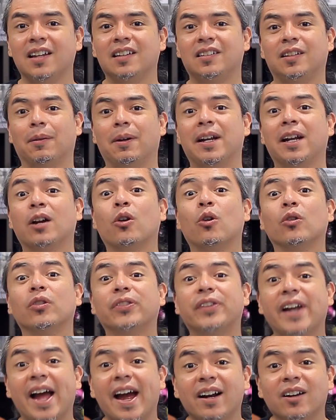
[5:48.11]
se van a
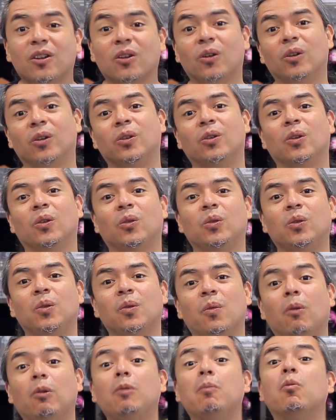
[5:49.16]
encontrar con
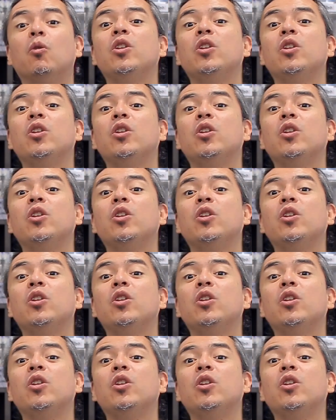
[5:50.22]
un,